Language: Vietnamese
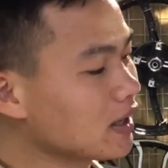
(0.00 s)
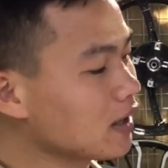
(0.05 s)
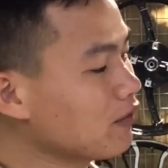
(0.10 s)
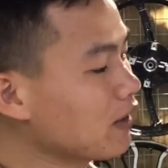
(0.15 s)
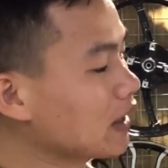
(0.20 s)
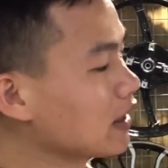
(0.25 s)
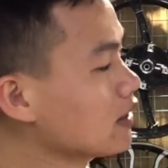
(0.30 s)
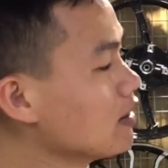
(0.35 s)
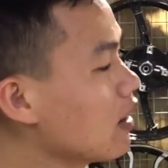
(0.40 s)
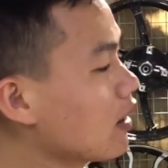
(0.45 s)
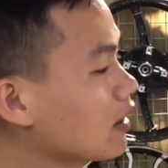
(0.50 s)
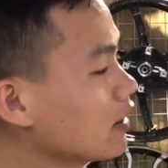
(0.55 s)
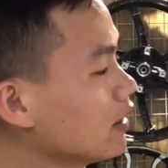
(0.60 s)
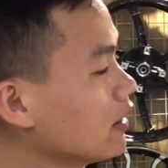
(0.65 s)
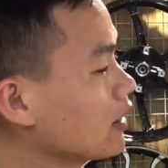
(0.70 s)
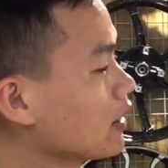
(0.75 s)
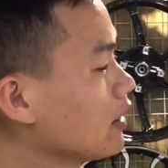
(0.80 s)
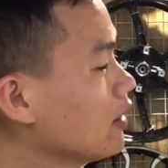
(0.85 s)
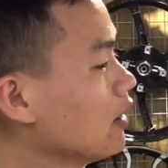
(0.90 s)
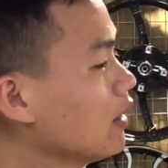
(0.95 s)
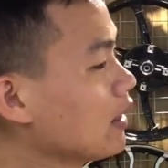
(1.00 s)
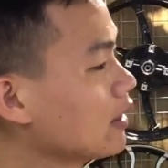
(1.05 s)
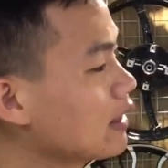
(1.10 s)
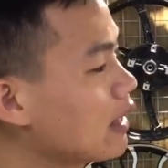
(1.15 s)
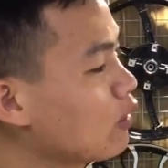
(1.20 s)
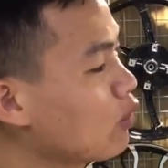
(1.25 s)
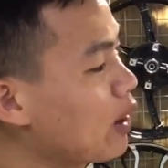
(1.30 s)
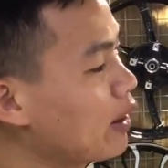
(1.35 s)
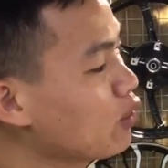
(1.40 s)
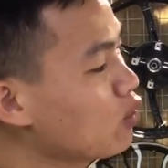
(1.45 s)
những cái phần thưởng thì
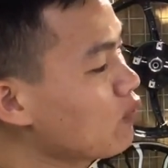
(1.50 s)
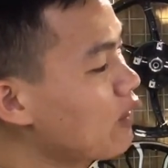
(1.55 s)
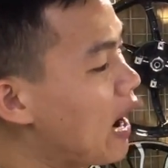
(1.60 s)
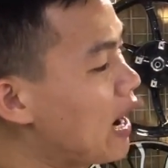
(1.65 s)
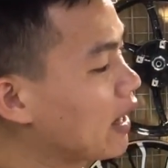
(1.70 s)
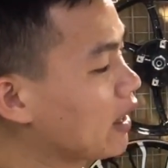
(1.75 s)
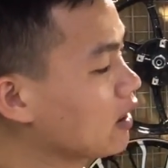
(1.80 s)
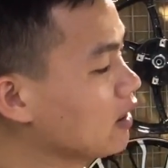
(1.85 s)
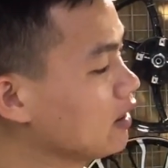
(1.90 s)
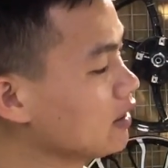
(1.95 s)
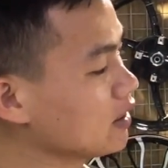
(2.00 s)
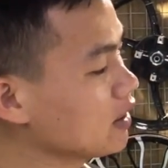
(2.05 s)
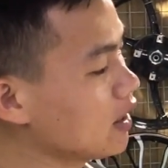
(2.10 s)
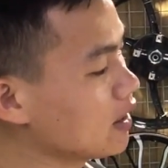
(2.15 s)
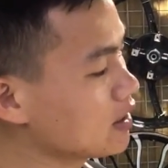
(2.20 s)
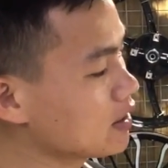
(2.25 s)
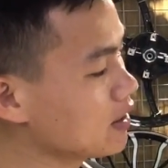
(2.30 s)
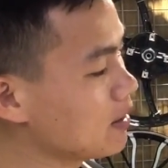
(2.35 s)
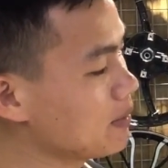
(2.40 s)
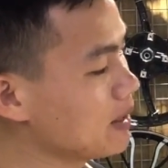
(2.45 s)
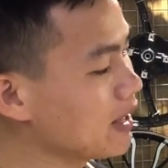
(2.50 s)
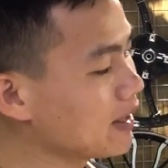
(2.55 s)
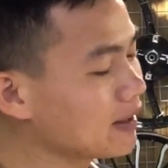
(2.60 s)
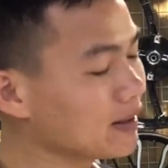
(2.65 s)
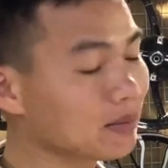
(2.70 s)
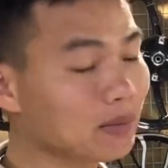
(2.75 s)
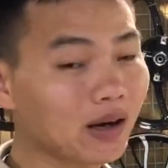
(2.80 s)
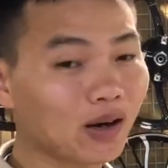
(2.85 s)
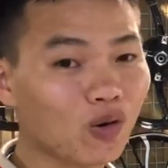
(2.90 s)
đại loại nút vàng này lĩnh chưa, chưa biết nhưng